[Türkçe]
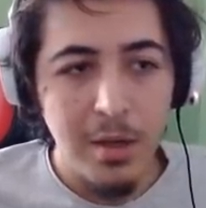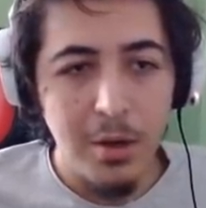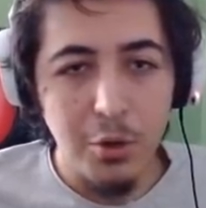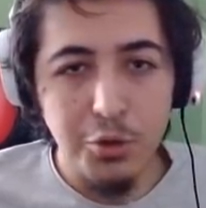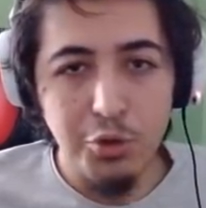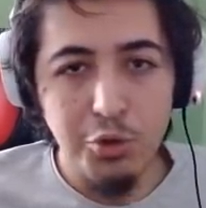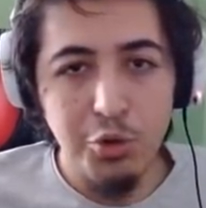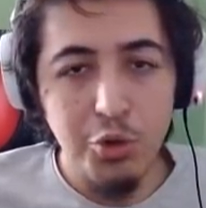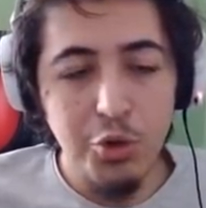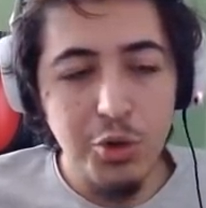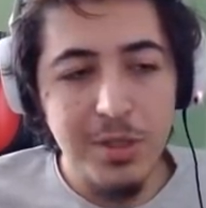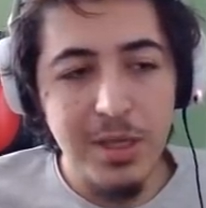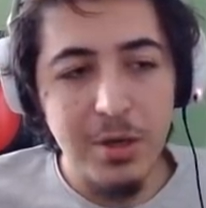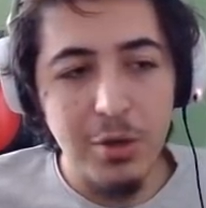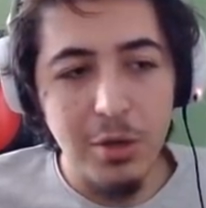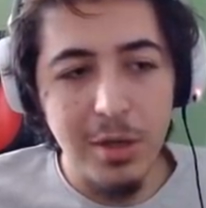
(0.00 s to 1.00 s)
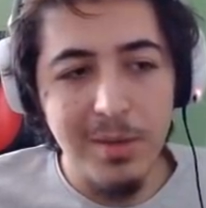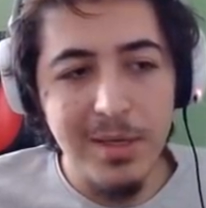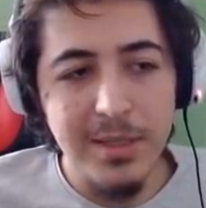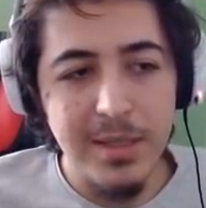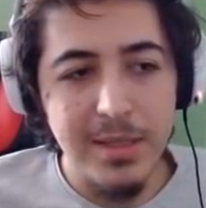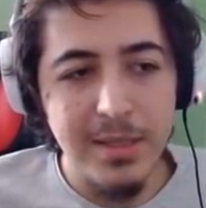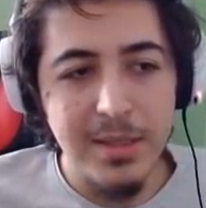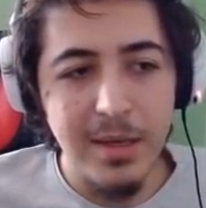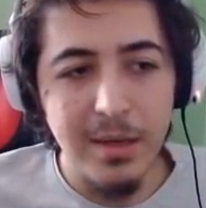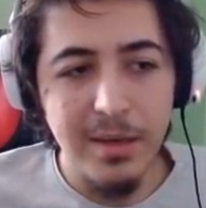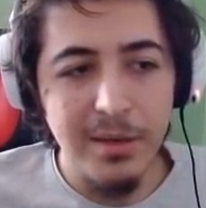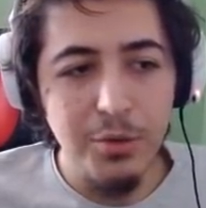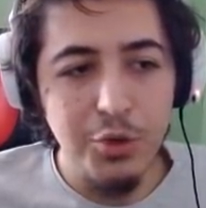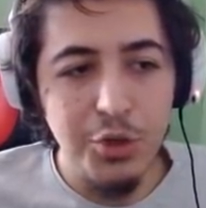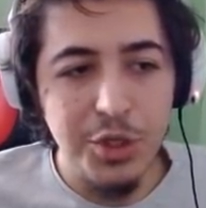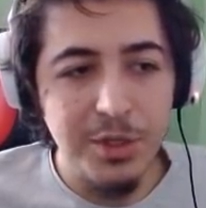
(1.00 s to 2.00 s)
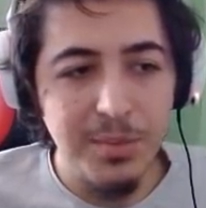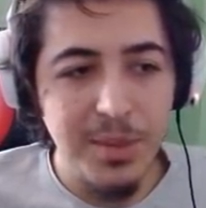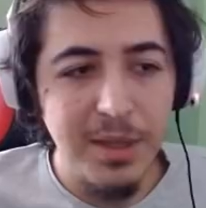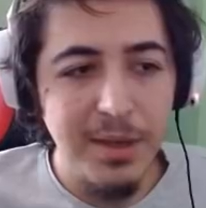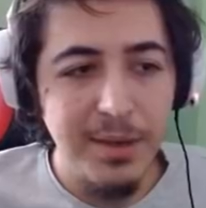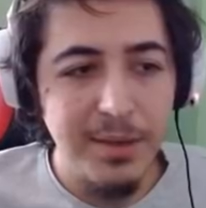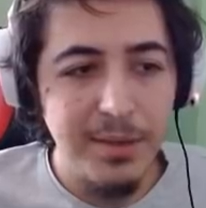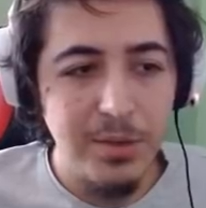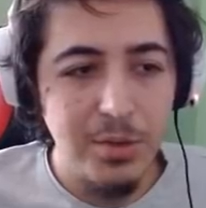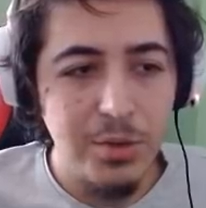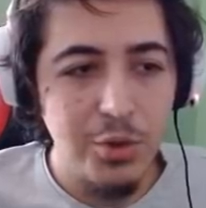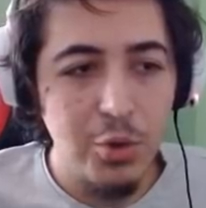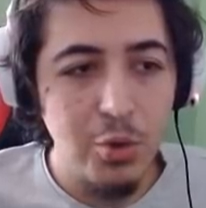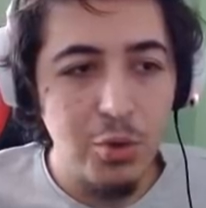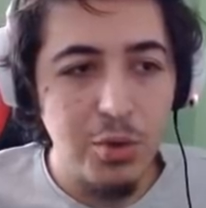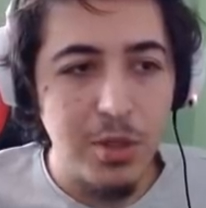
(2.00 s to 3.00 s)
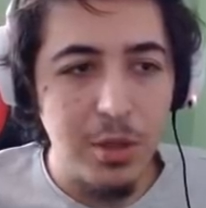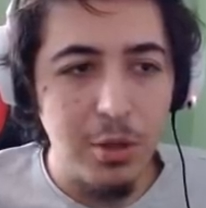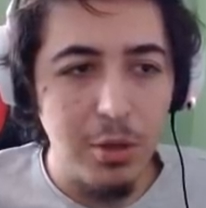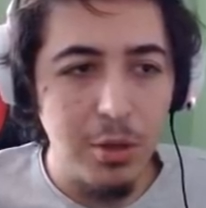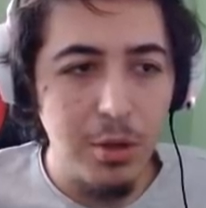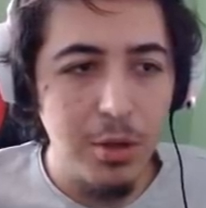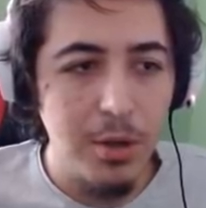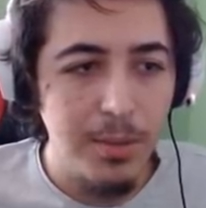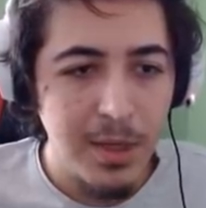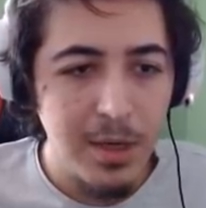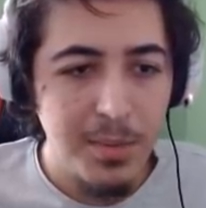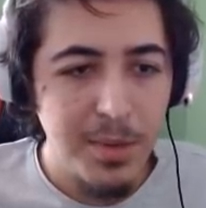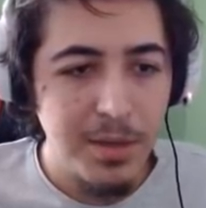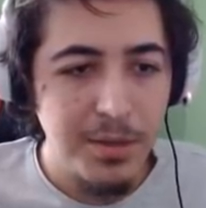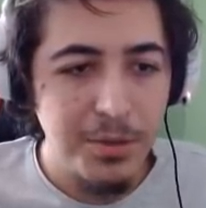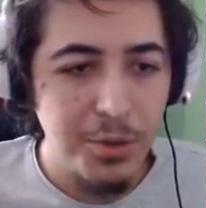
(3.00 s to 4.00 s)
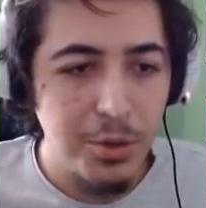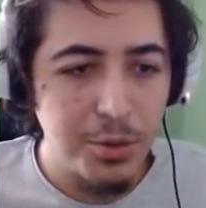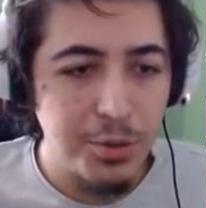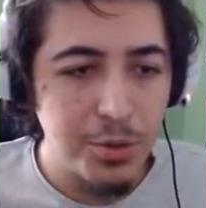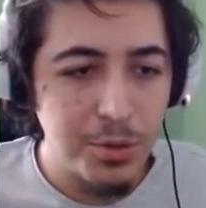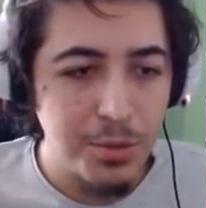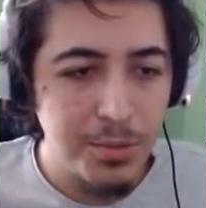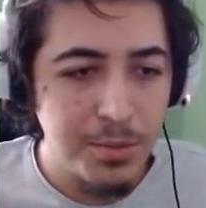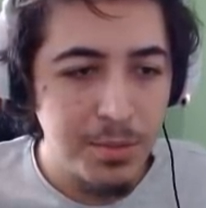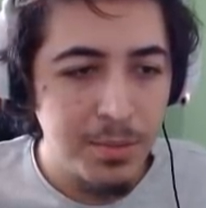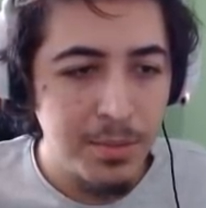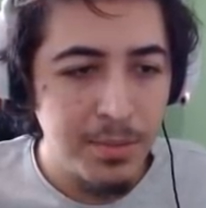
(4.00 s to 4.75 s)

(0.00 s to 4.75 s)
33 stack olabilirseniz dakika 3.20'de çok güzel oluyor. Haberiniz olsun.